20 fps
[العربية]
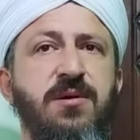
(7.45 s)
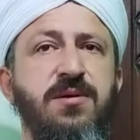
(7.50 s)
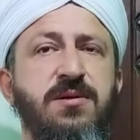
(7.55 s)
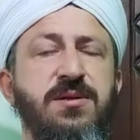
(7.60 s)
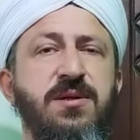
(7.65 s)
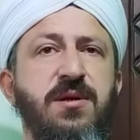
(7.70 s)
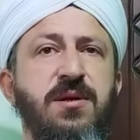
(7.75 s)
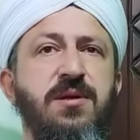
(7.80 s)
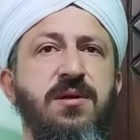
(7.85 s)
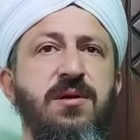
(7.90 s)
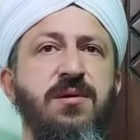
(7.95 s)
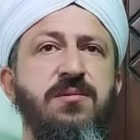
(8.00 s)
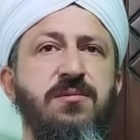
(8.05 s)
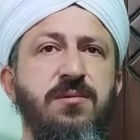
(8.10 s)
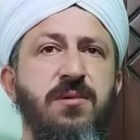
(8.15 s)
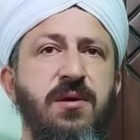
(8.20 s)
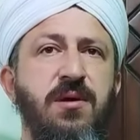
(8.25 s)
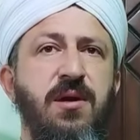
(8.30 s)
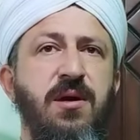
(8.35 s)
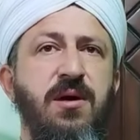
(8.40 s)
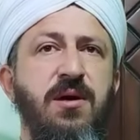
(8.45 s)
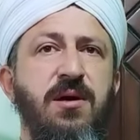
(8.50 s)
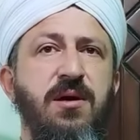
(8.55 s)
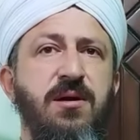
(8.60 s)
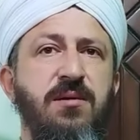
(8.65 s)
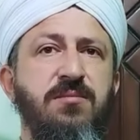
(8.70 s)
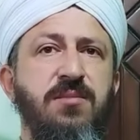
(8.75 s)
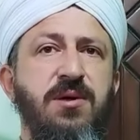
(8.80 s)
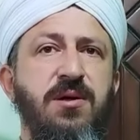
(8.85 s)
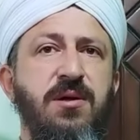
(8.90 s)
ارسلته
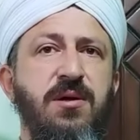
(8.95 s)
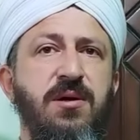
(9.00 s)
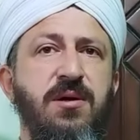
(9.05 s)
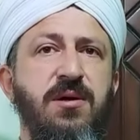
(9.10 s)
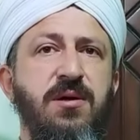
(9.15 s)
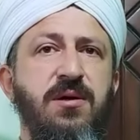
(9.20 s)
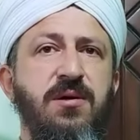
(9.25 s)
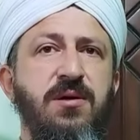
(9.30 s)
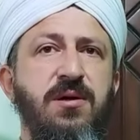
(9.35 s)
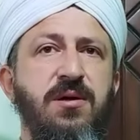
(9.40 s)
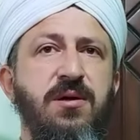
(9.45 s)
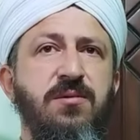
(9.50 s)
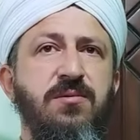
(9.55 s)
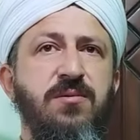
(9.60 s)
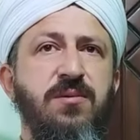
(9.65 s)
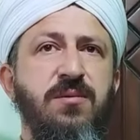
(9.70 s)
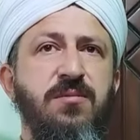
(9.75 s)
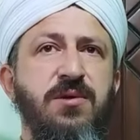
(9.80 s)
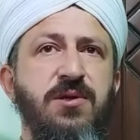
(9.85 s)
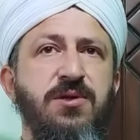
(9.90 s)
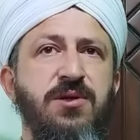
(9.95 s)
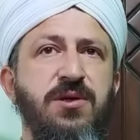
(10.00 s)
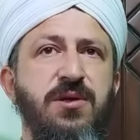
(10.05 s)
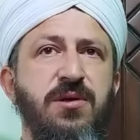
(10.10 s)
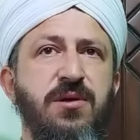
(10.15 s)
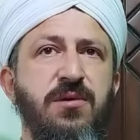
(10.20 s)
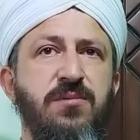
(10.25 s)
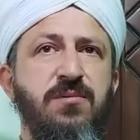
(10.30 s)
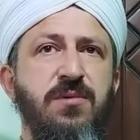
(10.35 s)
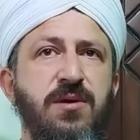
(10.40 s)
للعالمين هاديا
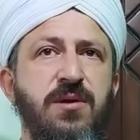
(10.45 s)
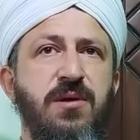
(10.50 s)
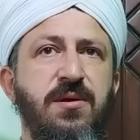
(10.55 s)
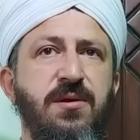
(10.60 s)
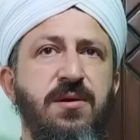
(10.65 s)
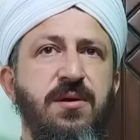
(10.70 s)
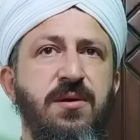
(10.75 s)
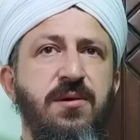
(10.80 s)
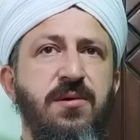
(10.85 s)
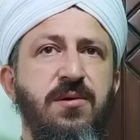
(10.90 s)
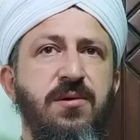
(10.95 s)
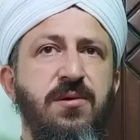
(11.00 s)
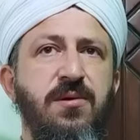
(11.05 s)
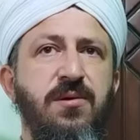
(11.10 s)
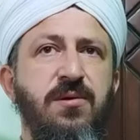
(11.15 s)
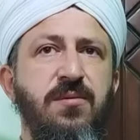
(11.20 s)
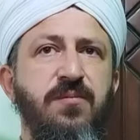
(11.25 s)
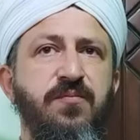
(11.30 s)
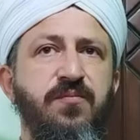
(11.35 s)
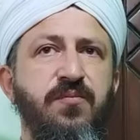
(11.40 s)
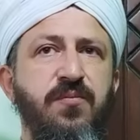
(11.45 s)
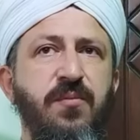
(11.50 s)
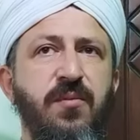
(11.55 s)
وبشيرا ونذيرا